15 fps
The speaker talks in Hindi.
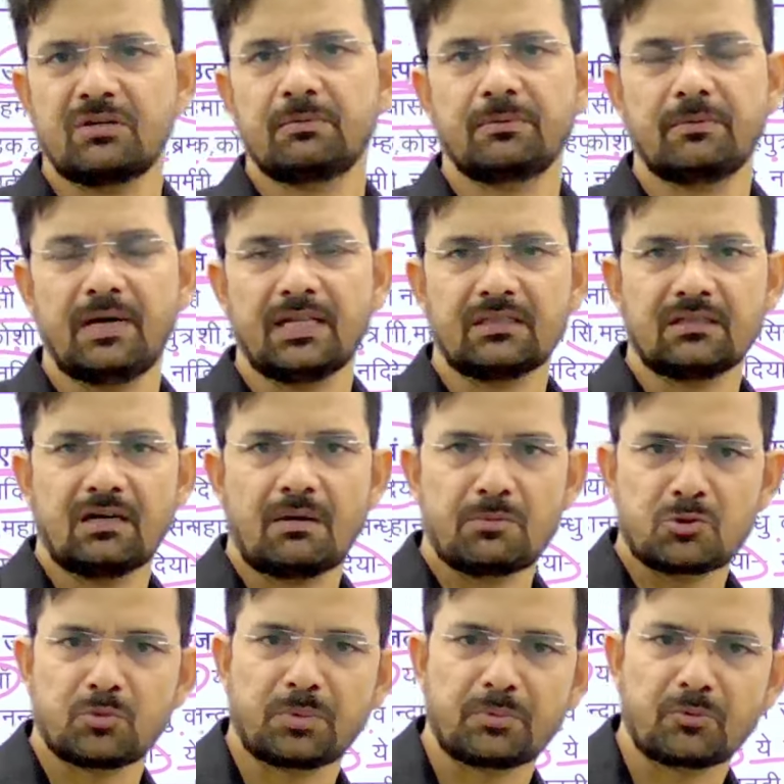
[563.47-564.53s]
विवाद अभी
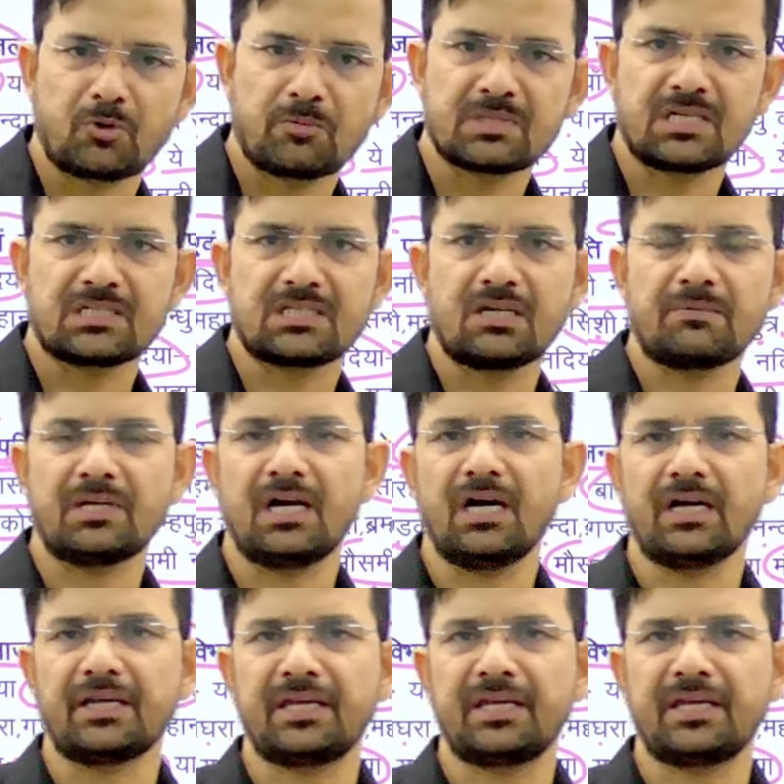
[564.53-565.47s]
सुप्रीम कोर्ट में चर्चा भी रहा